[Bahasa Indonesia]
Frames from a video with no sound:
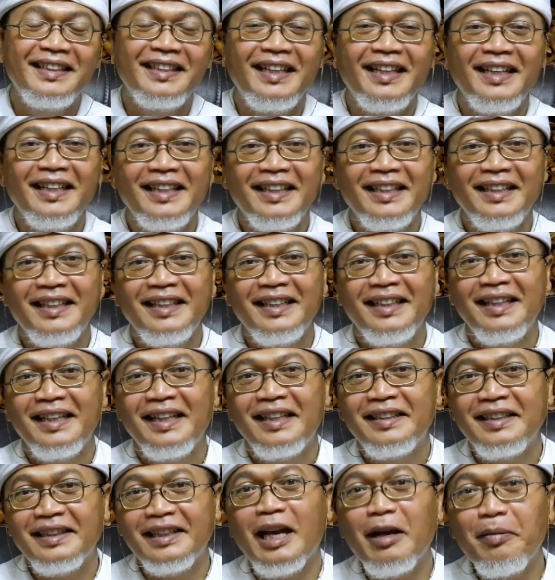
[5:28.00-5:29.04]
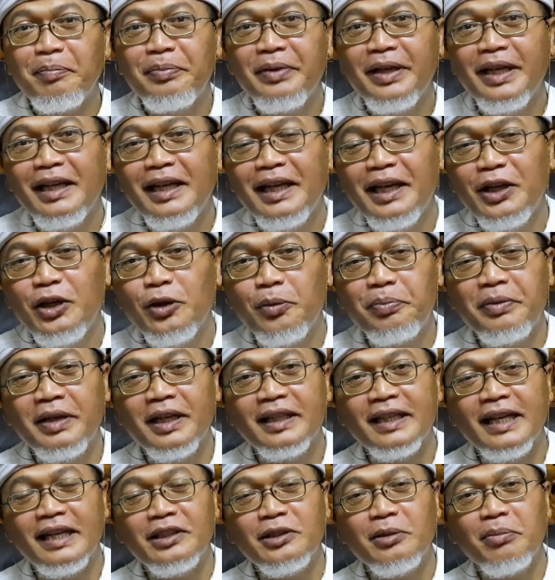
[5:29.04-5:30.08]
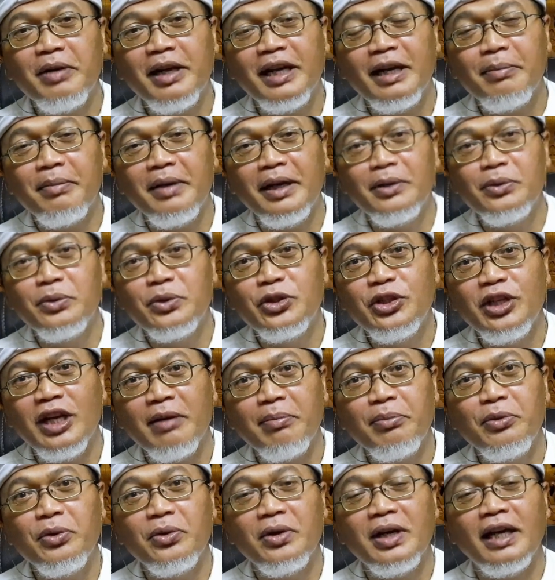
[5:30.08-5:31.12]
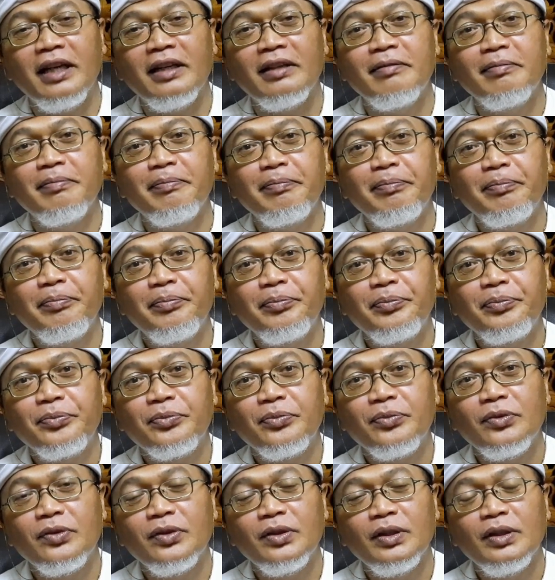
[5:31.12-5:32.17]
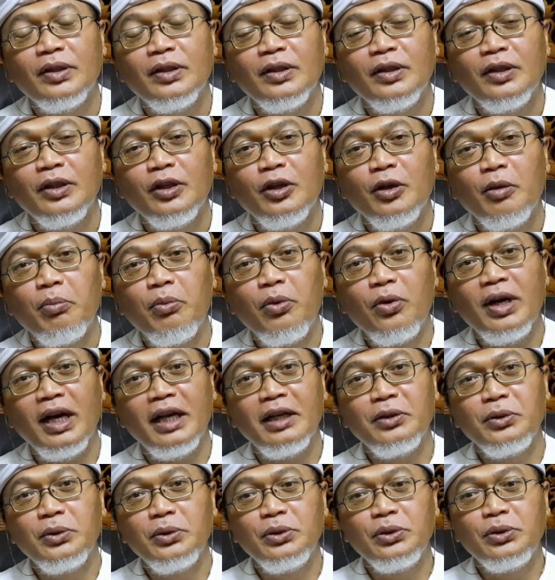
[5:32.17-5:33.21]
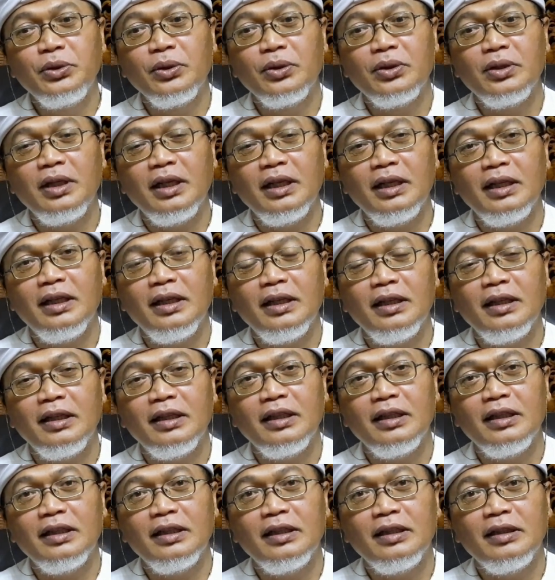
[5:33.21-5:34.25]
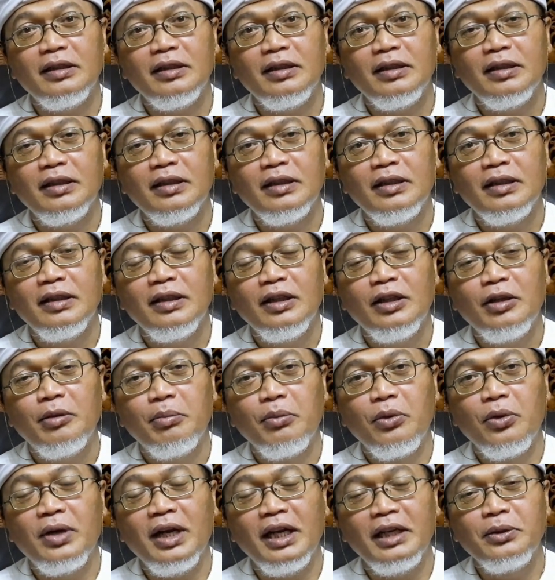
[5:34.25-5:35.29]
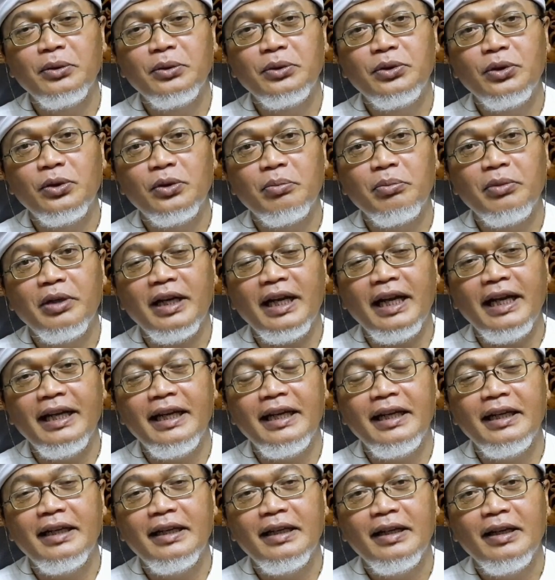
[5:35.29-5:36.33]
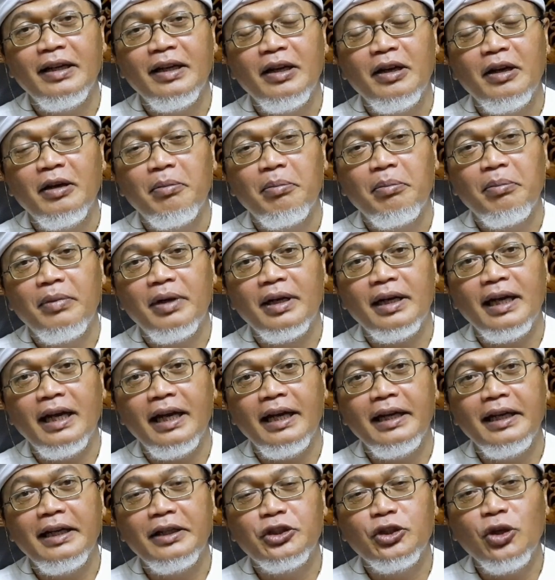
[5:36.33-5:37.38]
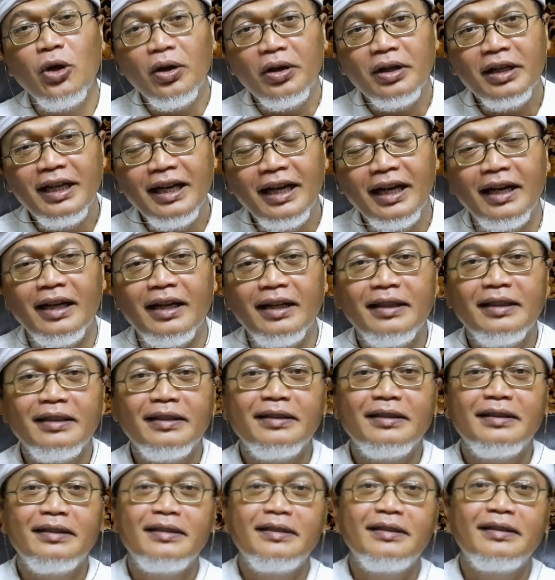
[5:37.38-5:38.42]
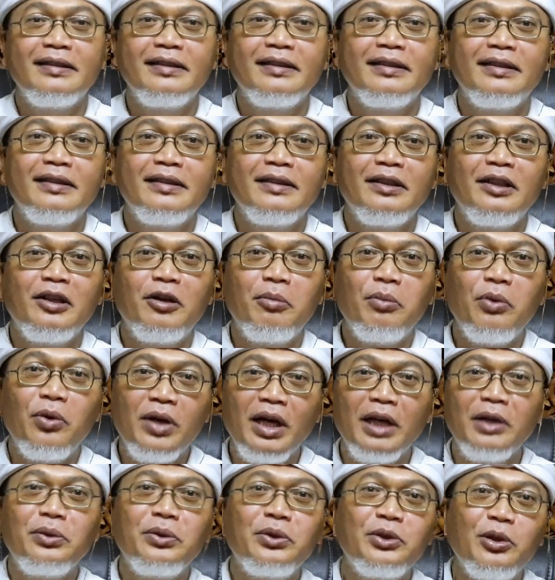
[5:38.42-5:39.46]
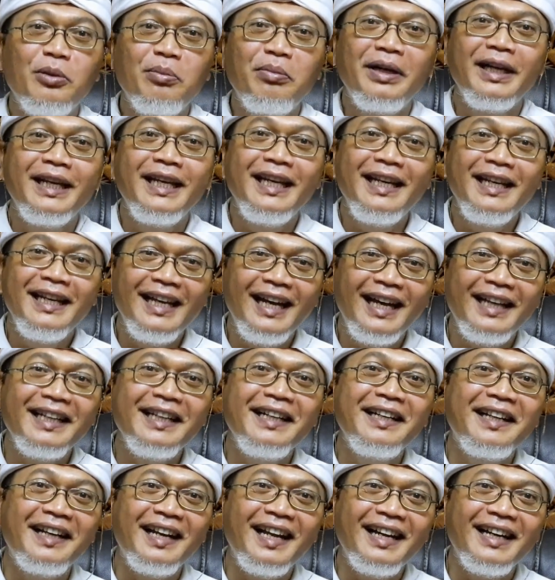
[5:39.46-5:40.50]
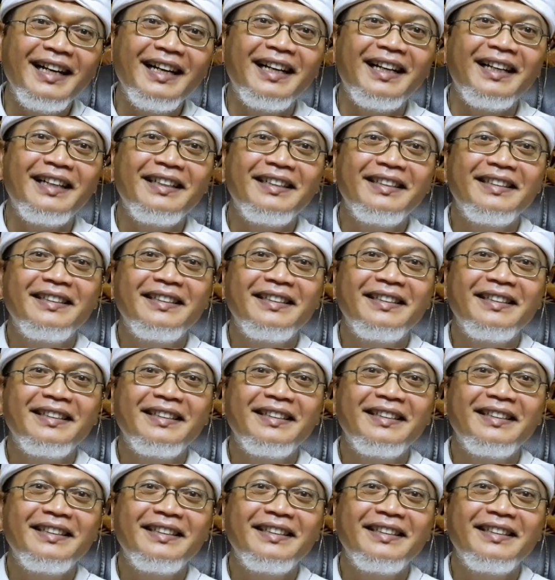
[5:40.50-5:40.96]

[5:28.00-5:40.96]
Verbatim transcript: Nah, tetapi hidup kita sebagai manusia bukan bukan untuk eh, bukan untuk meraih meraih sorga, bukan untuk menghindari neraka.